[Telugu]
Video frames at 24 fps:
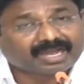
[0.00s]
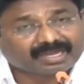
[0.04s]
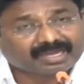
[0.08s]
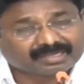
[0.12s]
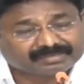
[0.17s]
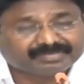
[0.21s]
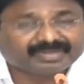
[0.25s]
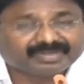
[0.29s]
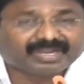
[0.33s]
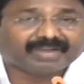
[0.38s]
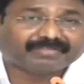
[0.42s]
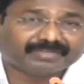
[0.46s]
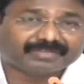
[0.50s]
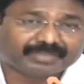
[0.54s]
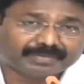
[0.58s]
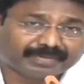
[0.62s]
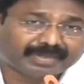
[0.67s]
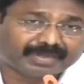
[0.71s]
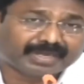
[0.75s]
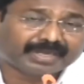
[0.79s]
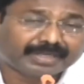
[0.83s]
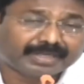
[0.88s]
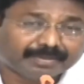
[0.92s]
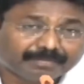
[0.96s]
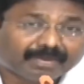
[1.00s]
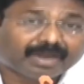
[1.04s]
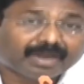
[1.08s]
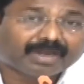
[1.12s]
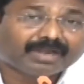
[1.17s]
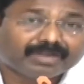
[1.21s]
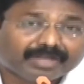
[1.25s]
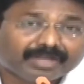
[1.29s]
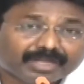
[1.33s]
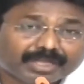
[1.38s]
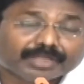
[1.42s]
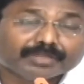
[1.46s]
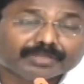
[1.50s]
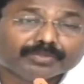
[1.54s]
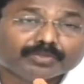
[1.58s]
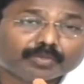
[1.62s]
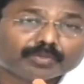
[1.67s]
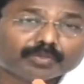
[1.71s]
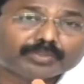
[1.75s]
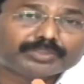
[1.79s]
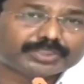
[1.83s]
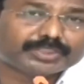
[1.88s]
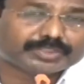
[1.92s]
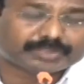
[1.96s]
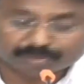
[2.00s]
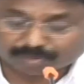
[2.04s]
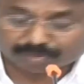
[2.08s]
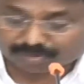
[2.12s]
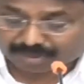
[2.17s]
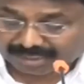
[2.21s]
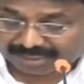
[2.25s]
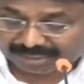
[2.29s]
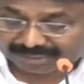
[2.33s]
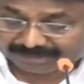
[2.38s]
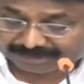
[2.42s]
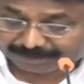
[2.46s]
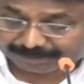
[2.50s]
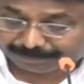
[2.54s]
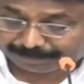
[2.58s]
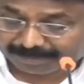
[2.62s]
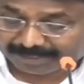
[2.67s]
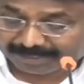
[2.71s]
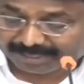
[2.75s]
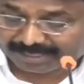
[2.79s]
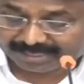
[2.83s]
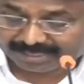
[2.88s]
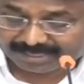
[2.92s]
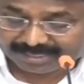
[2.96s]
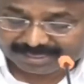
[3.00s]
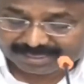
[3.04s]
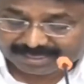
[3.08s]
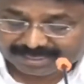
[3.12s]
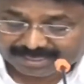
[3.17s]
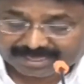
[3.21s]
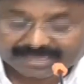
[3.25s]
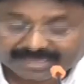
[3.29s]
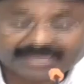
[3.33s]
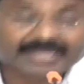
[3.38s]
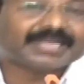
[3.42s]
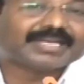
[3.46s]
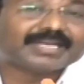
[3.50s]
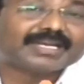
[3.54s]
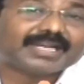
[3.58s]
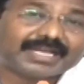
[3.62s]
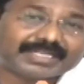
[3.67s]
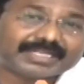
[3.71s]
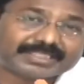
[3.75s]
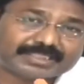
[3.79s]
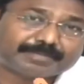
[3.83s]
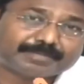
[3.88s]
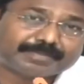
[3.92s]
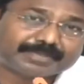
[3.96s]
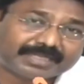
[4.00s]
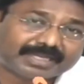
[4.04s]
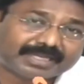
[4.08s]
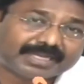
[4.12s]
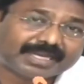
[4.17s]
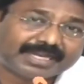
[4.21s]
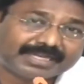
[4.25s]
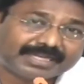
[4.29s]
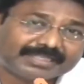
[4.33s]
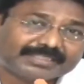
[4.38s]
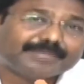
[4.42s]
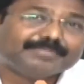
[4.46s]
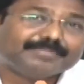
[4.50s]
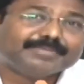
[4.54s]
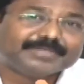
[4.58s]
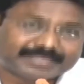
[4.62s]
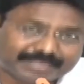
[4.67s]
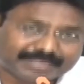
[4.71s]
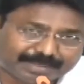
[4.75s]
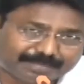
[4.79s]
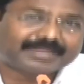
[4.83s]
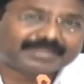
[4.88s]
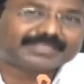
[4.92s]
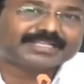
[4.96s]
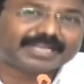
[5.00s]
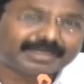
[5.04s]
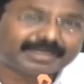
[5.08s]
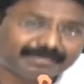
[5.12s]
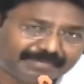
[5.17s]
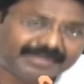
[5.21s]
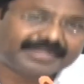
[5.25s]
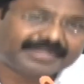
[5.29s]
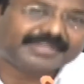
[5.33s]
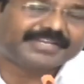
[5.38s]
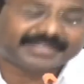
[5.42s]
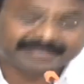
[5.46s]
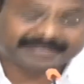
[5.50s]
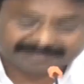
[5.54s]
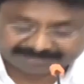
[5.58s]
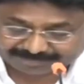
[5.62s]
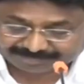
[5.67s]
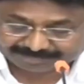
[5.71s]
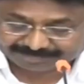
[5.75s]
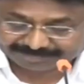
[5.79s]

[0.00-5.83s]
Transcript: ఆ విధమైన డిమాండ్ ఎందుకు చేస్తున్నారని చెప్పి రాష్ట్రపతి గారు అడిగితే మీ సమాధానం ఏంటి